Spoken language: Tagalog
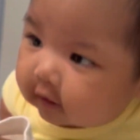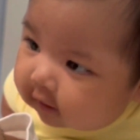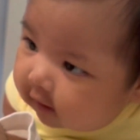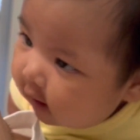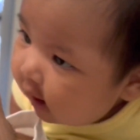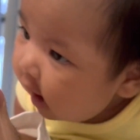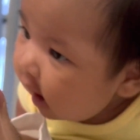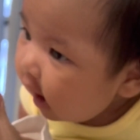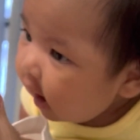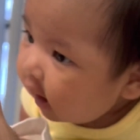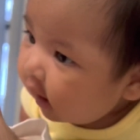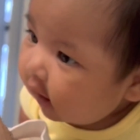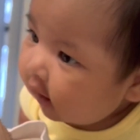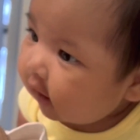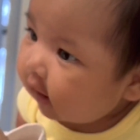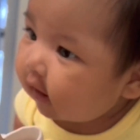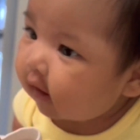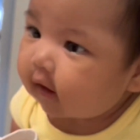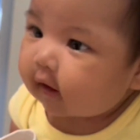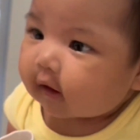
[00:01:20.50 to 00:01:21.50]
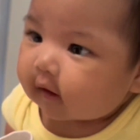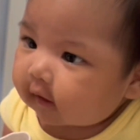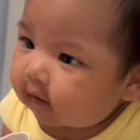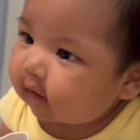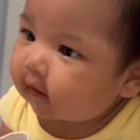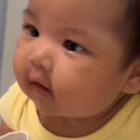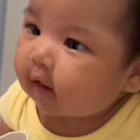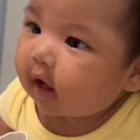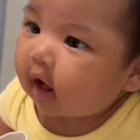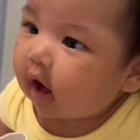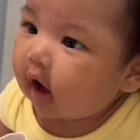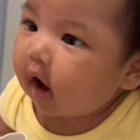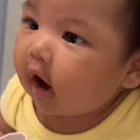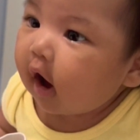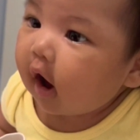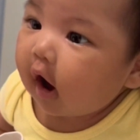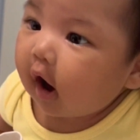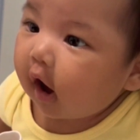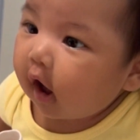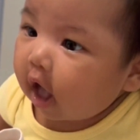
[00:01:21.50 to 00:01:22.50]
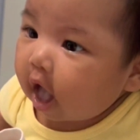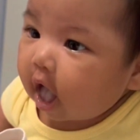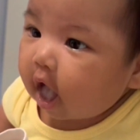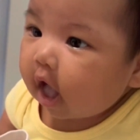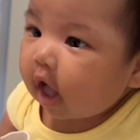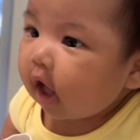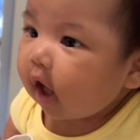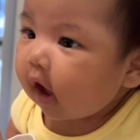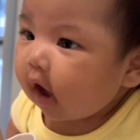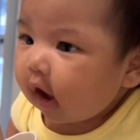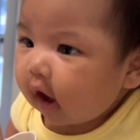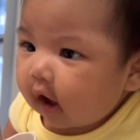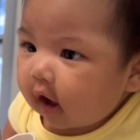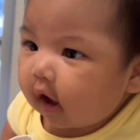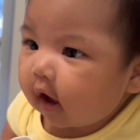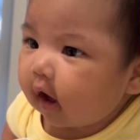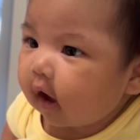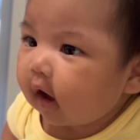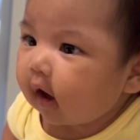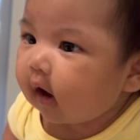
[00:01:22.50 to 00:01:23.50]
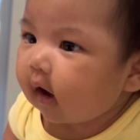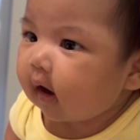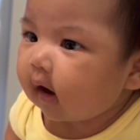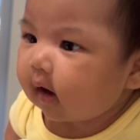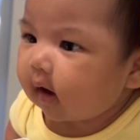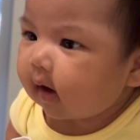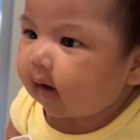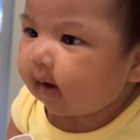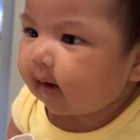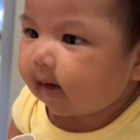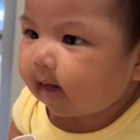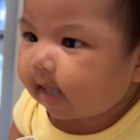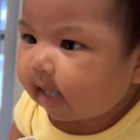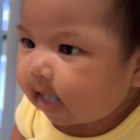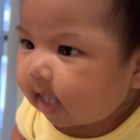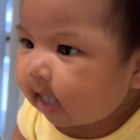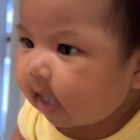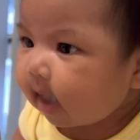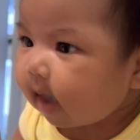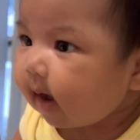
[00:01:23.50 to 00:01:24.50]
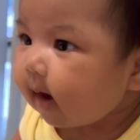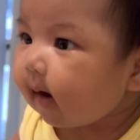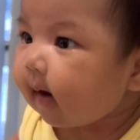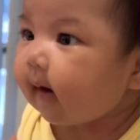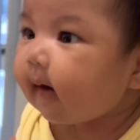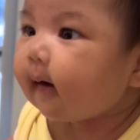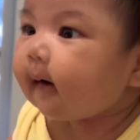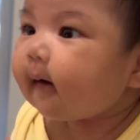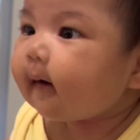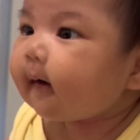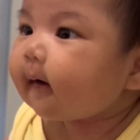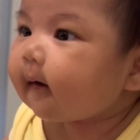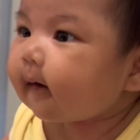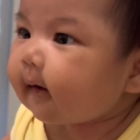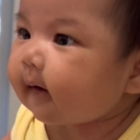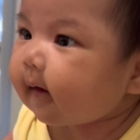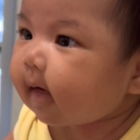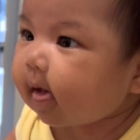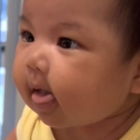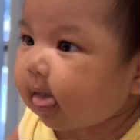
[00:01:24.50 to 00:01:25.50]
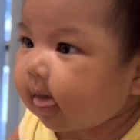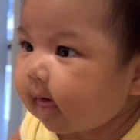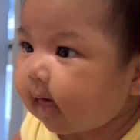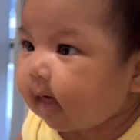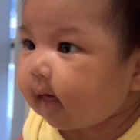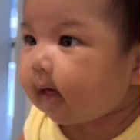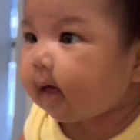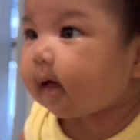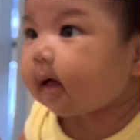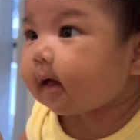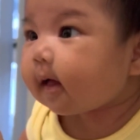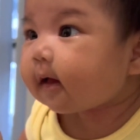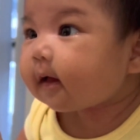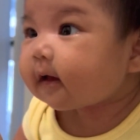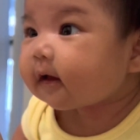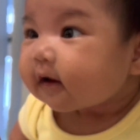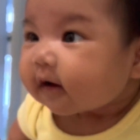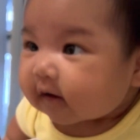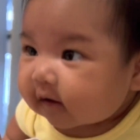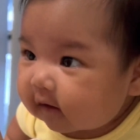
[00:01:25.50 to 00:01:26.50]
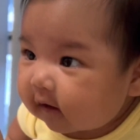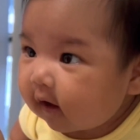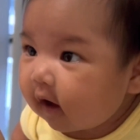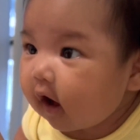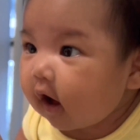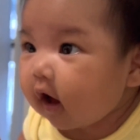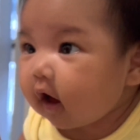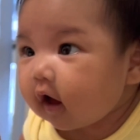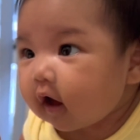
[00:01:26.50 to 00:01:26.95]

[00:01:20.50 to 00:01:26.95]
Daddy, kailangan mo na magpa-check up. Bakit anak? Lumala yung pagkagwapo mo eh.